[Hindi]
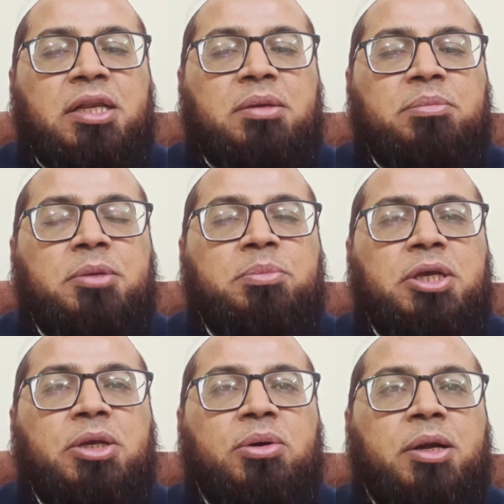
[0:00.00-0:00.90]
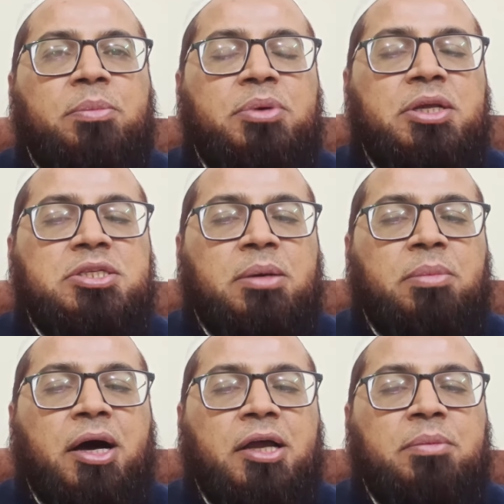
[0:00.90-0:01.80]
दिल में भी और अपनी
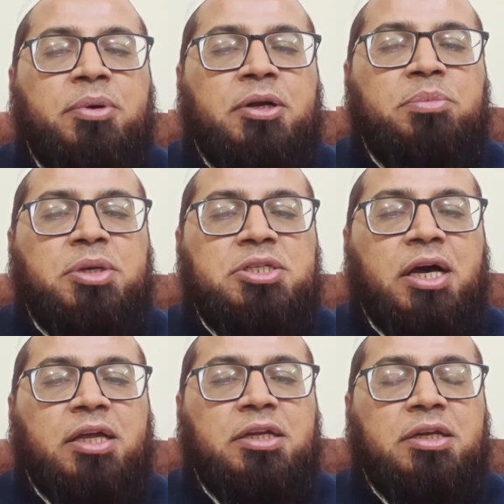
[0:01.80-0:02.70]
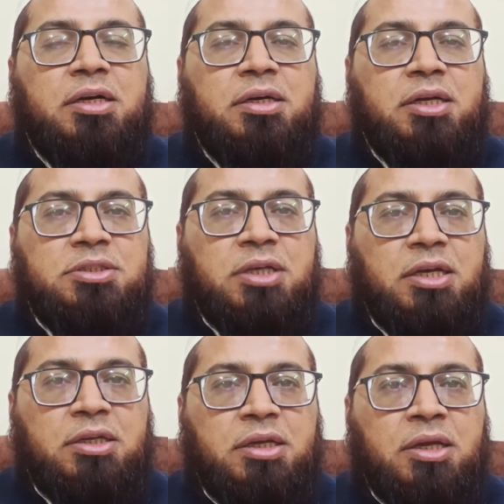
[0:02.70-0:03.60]
ज़बान पर भी जारी रखना
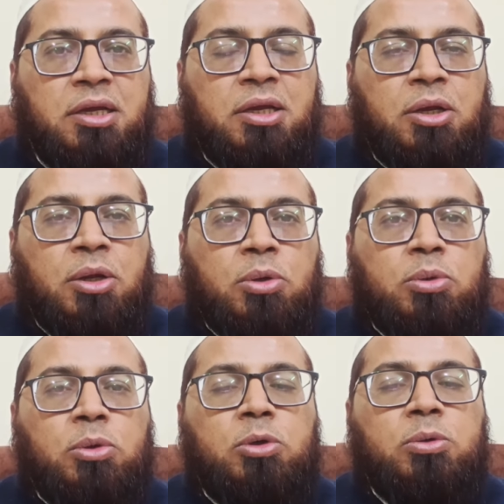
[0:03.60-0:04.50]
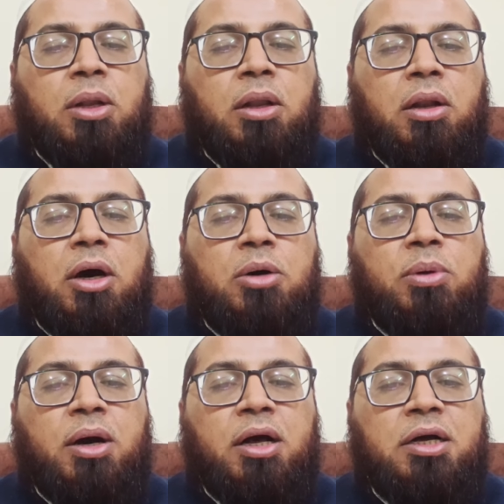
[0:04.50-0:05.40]
चाहिए कुल
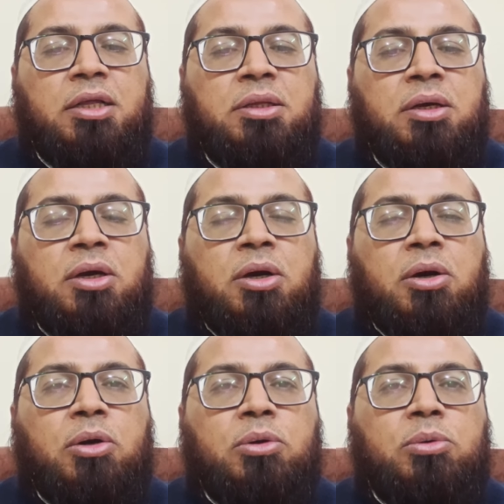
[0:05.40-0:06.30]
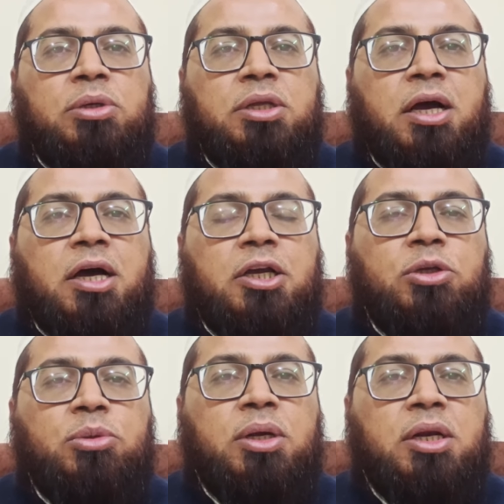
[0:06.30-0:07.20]
अहद और कुल या
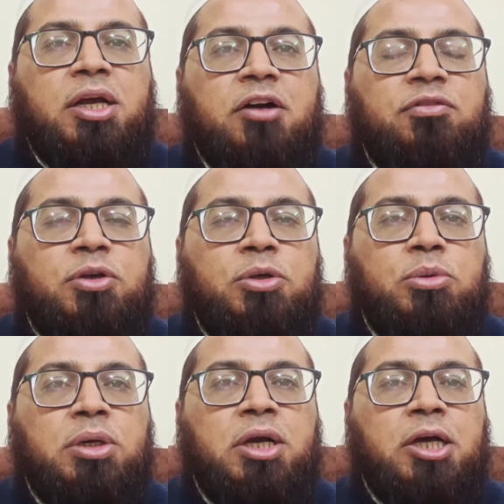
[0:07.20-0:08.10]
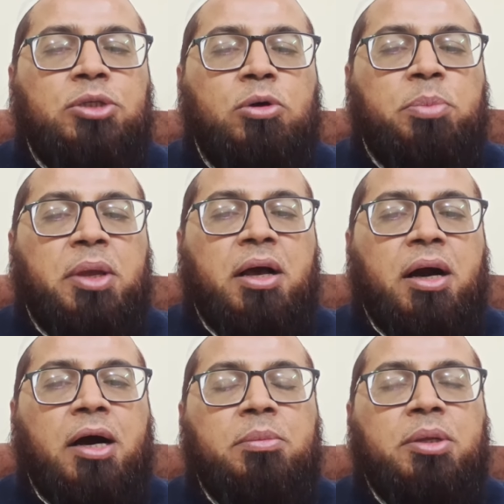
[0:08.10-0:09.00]
अयूहल काफिरून का जो
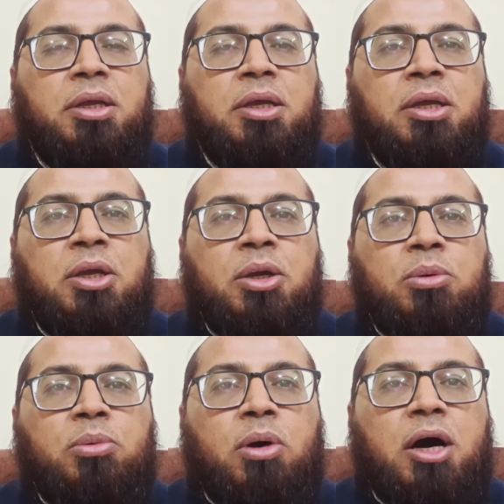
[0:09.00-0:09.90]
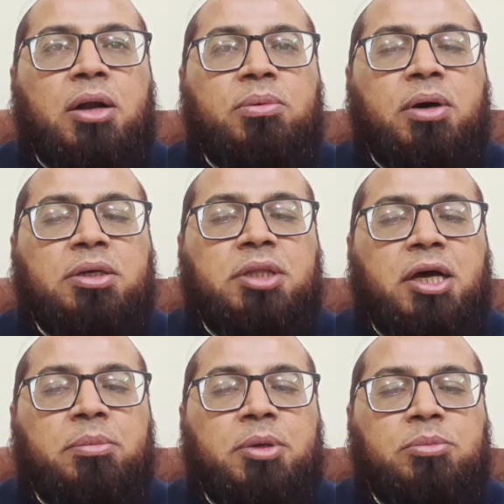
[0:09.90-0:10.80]
पैगाम है वो हर वक्त
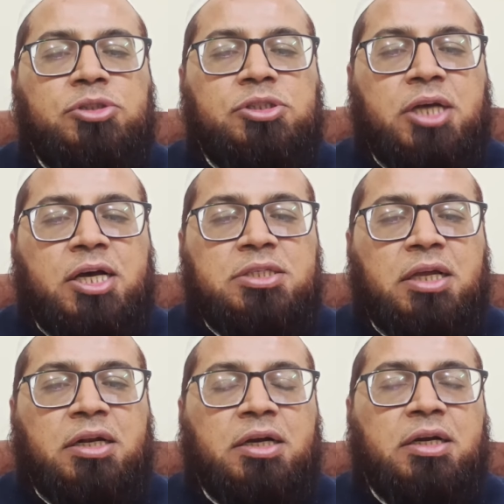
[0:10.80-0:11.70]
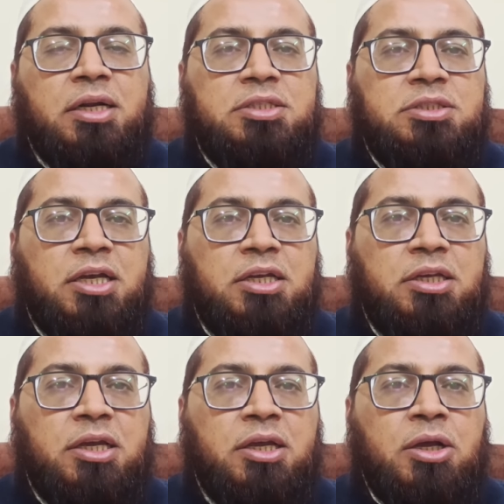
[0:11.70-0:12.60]
हमें मुस्तर रखना
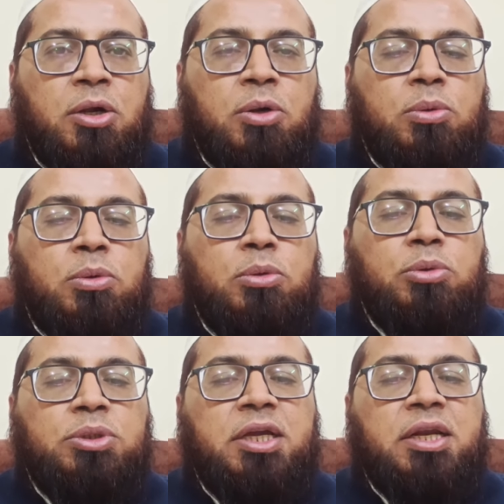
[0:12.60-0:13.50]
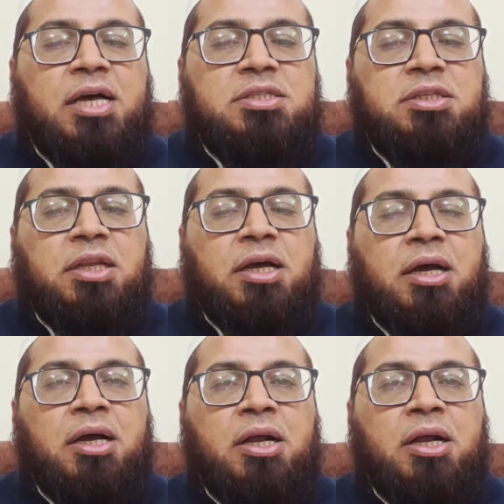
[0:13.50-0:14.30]
चाहिए क़नूत नाजिला